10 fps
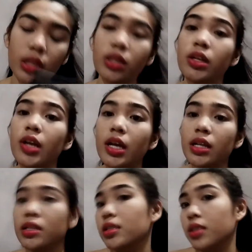
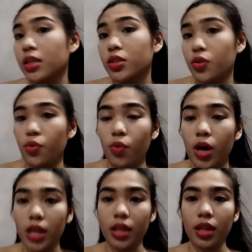Natural
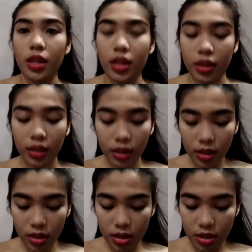
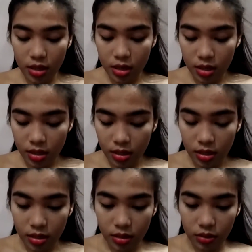
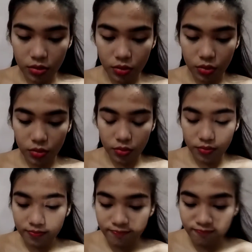601 so